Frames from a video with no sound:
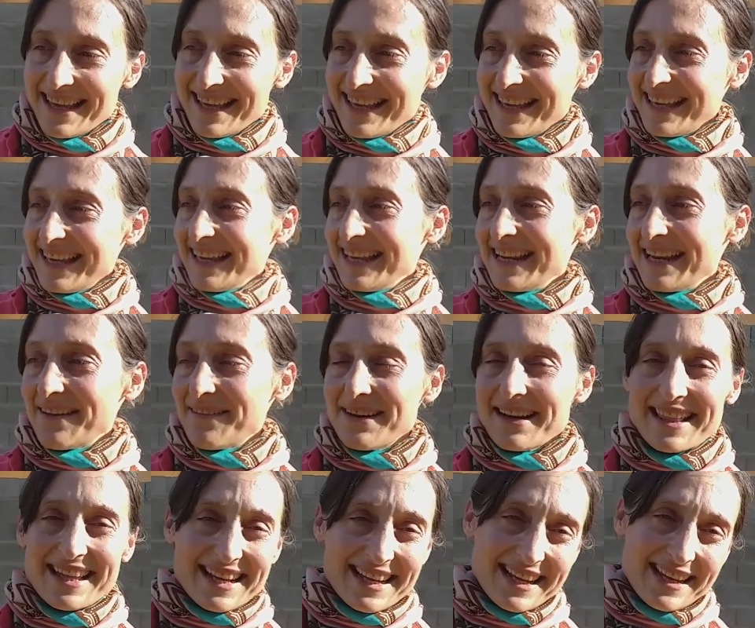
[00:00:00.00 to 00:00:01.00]
Y la
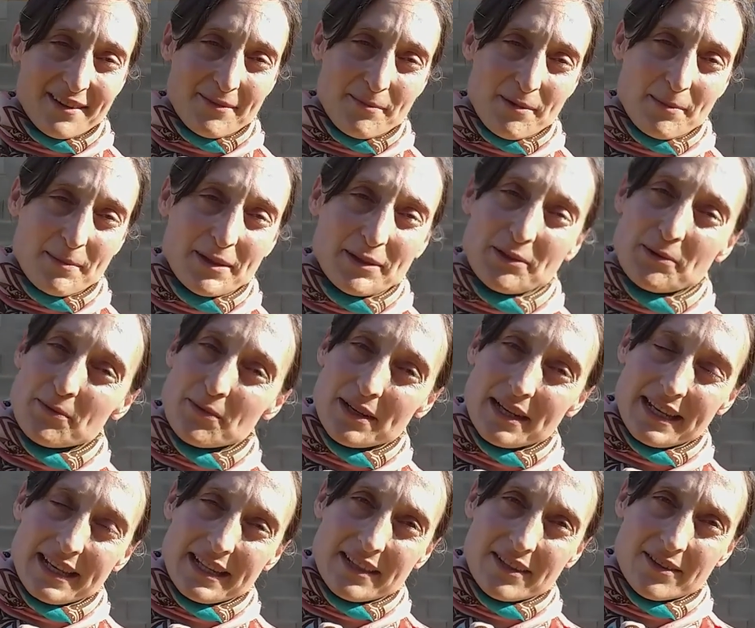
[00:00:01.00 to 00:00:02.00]
verdad que es un momento muy
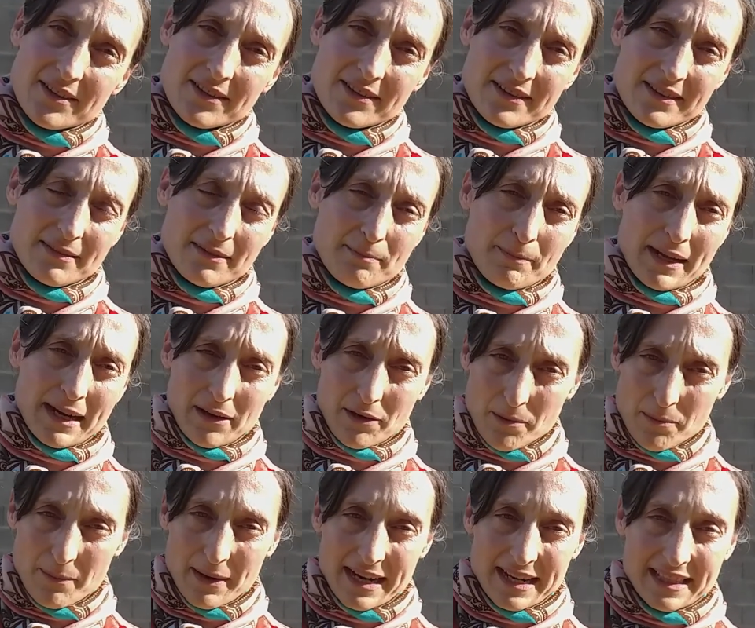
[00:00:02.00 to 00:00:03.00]
lindo para
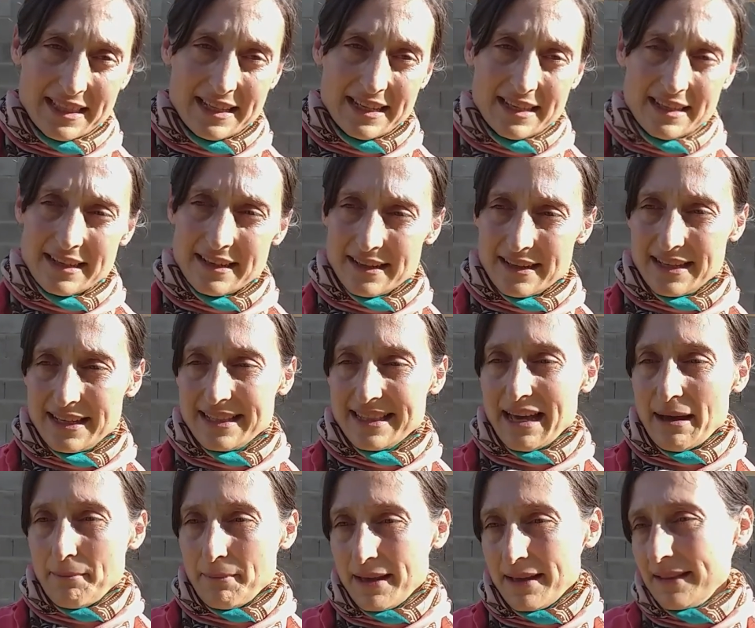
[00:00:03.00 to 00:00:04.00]
compartir y
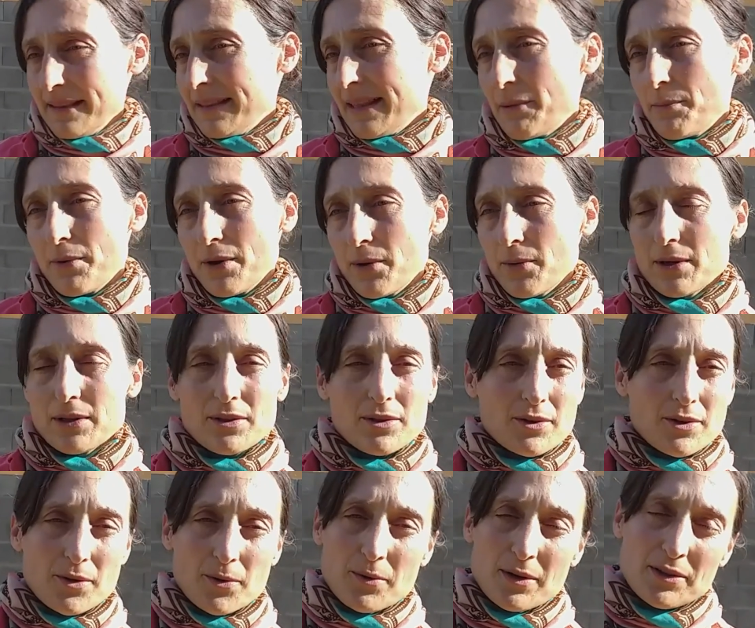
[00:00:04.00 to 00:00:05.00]
también después
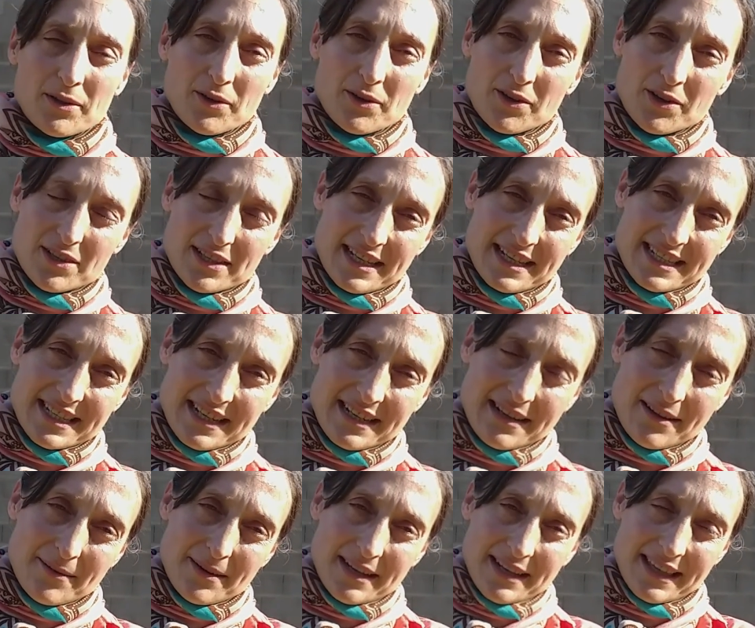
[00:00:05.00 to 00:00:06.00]
cuando, cuando cosechen
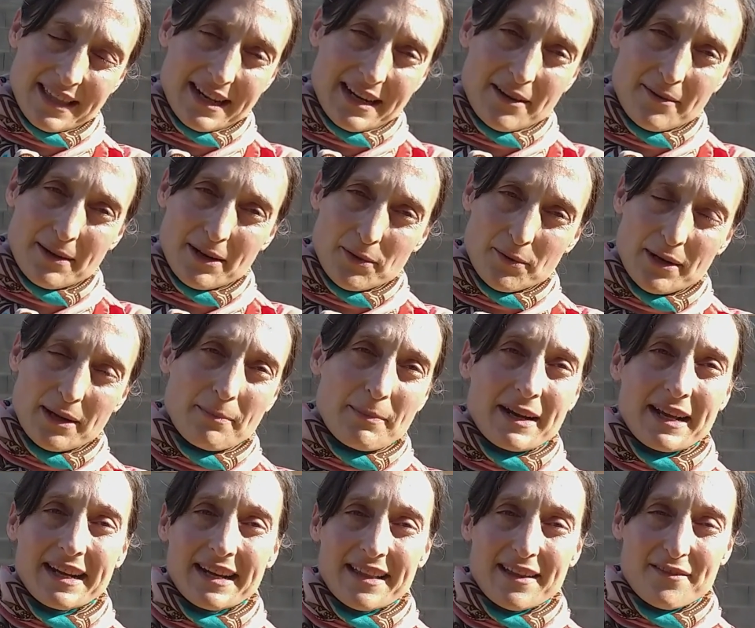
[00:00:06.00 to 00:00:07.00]
le va a quedar las verduras
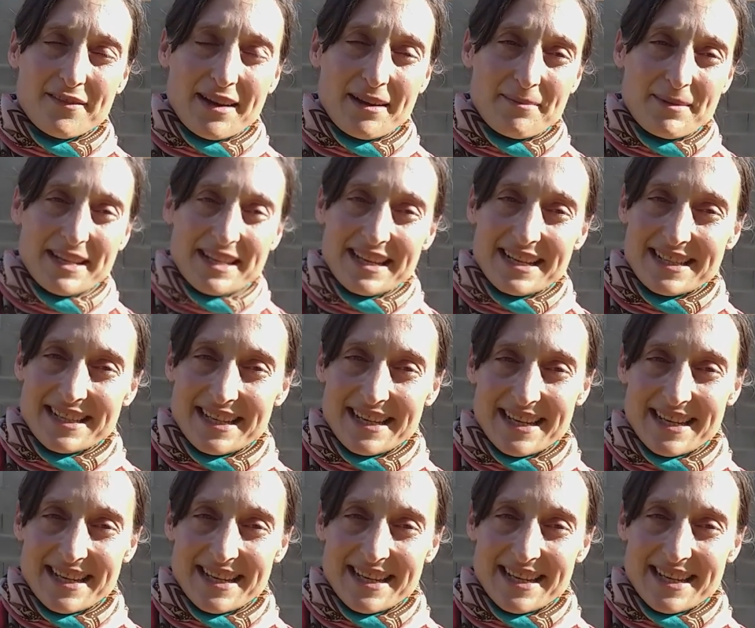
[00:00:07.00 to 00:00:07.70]
para cada familia, así